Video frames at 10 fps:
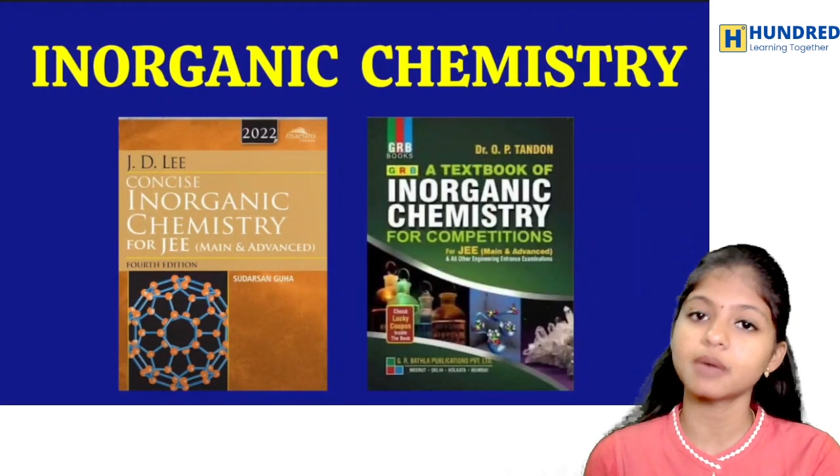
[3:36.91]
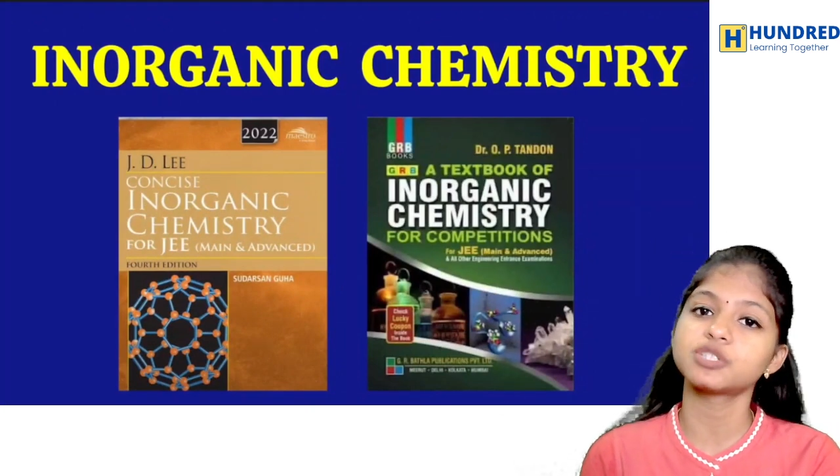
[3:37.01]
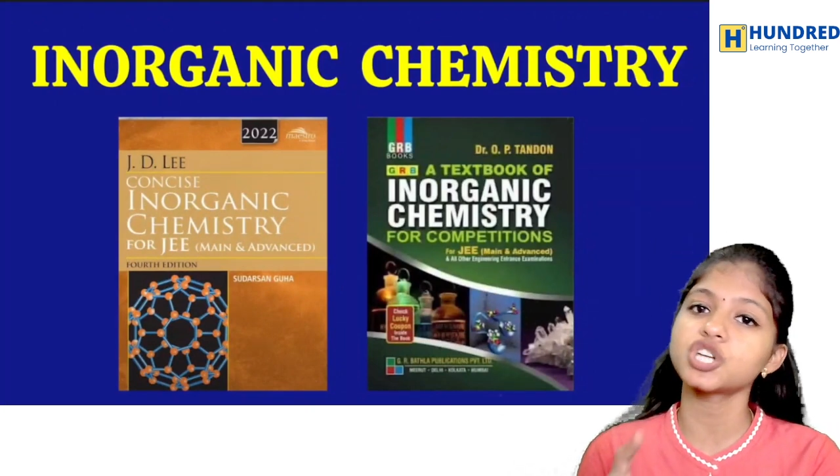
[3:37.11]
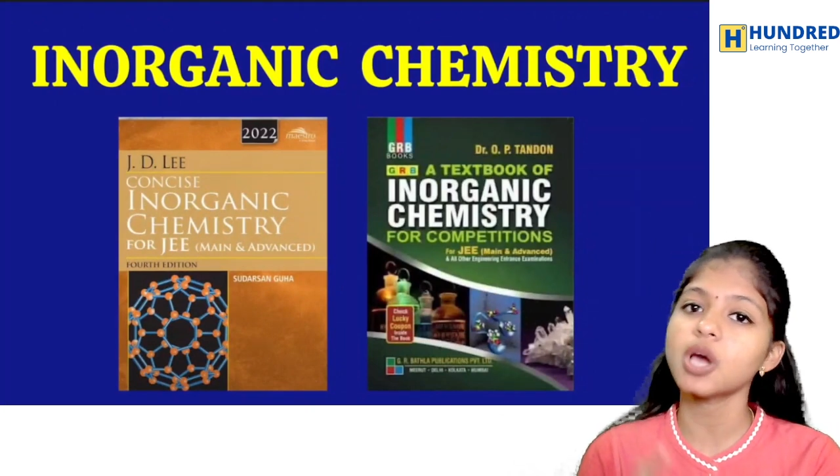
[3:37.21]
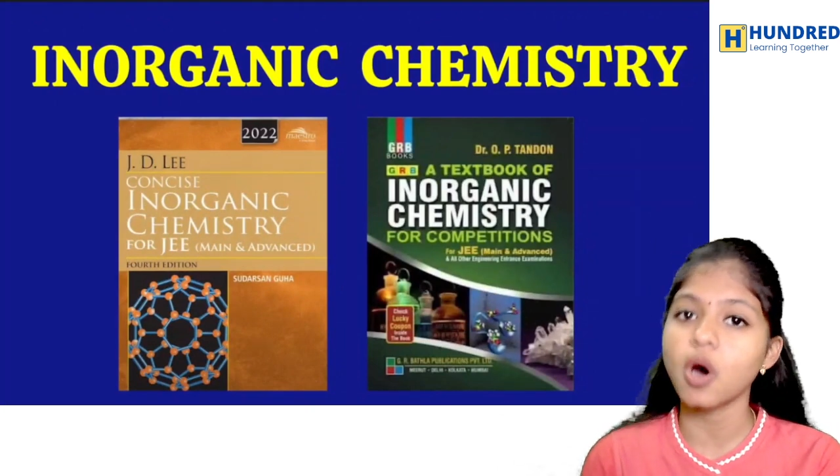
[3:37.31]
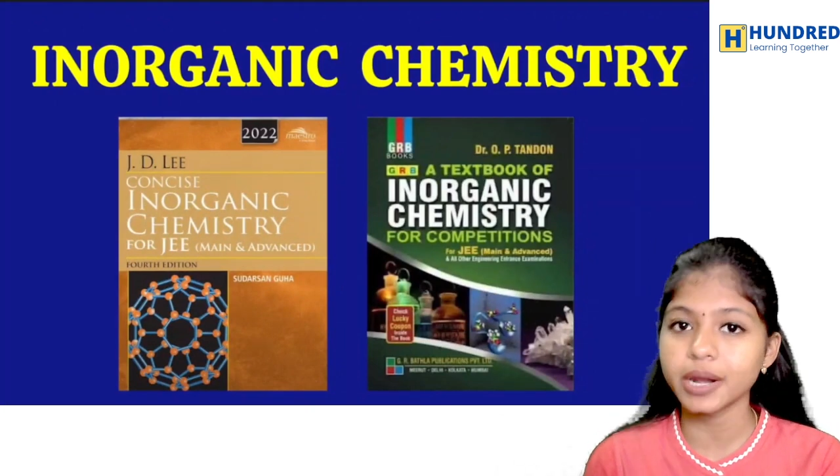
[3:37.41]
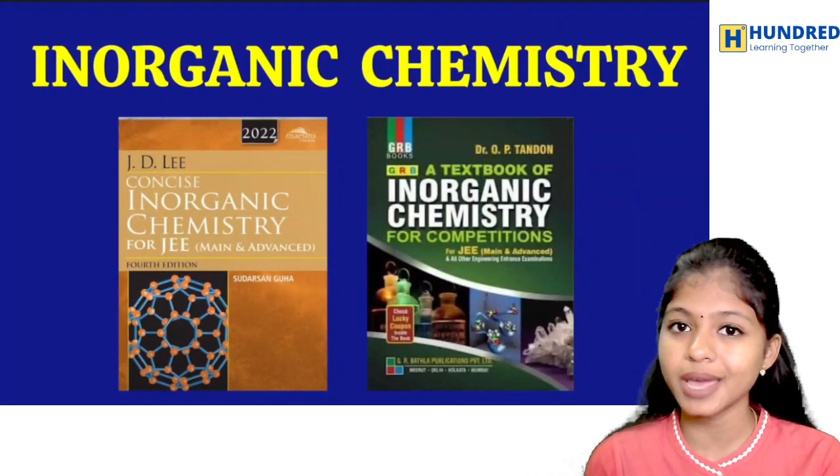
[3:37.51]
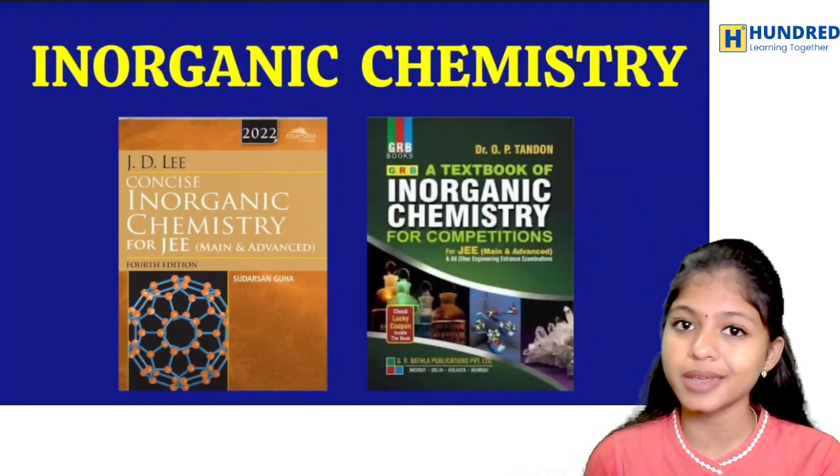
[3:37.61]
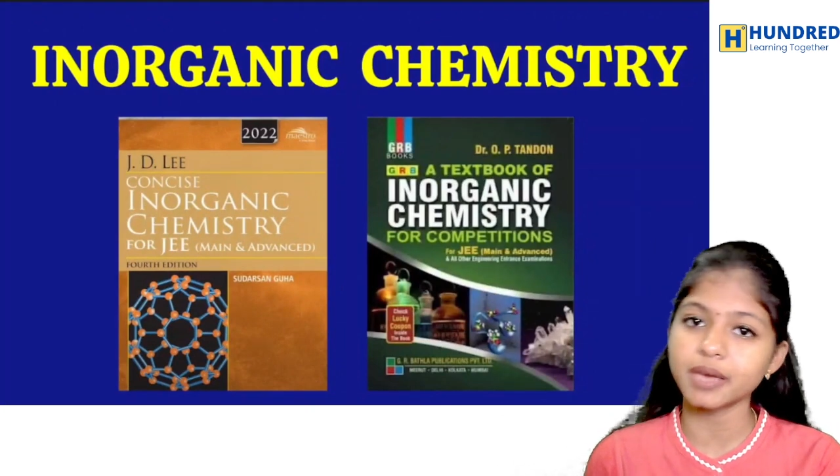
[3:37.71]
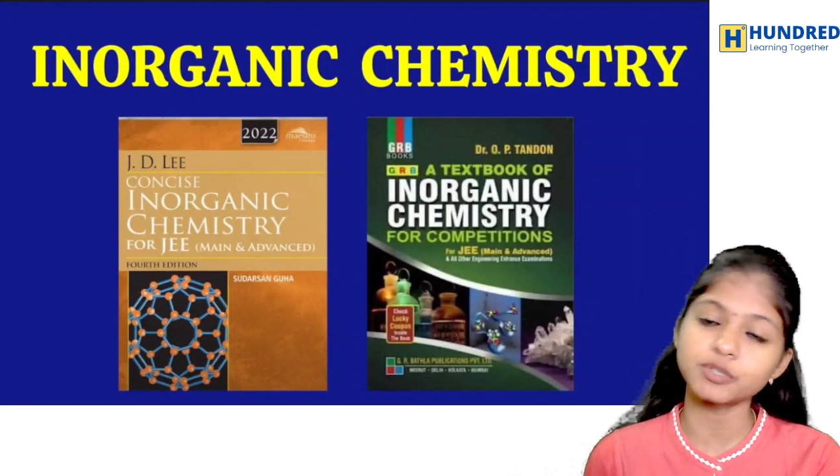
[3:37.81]
கெமிஸ்ட்ரி
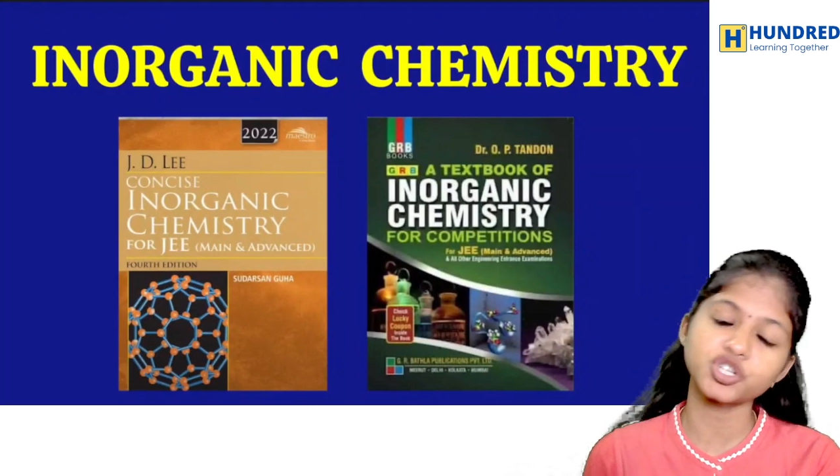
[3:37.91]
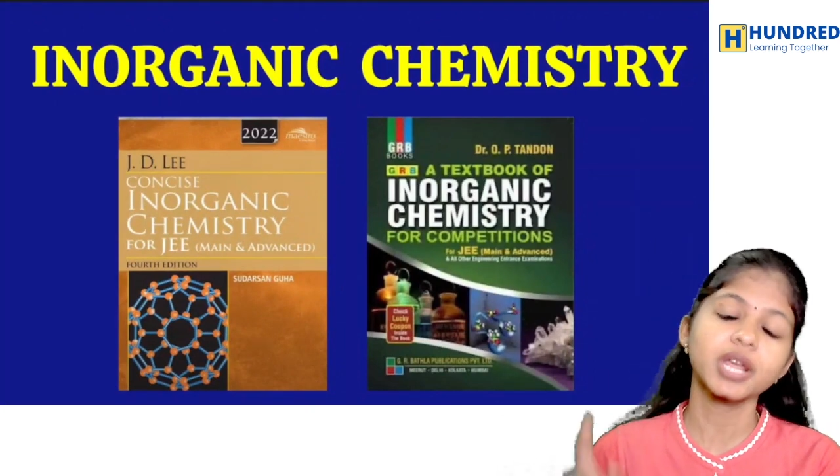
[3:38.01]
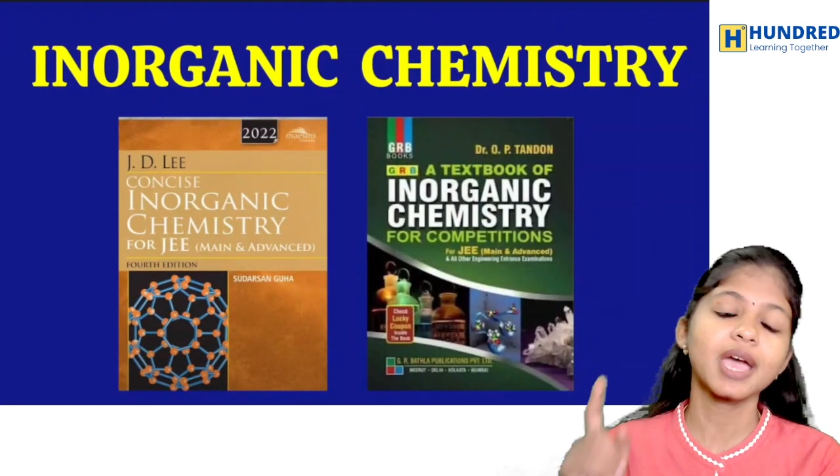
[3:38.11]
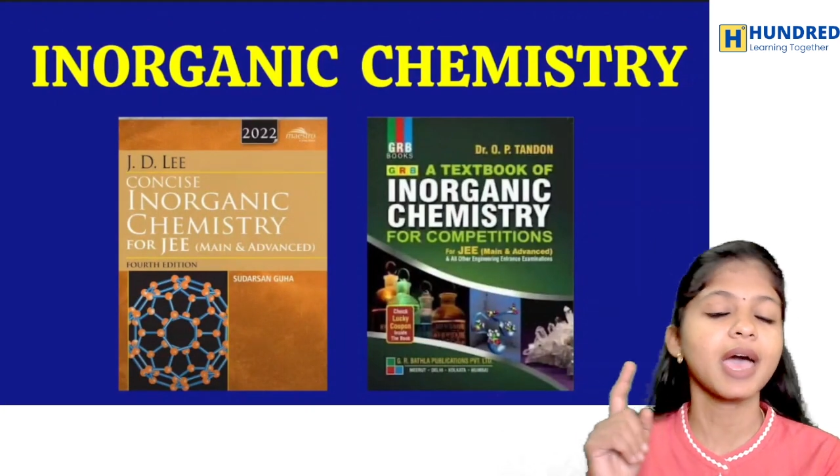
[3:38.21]
ஆர்கானிக் கெமிஸ்ட்ரி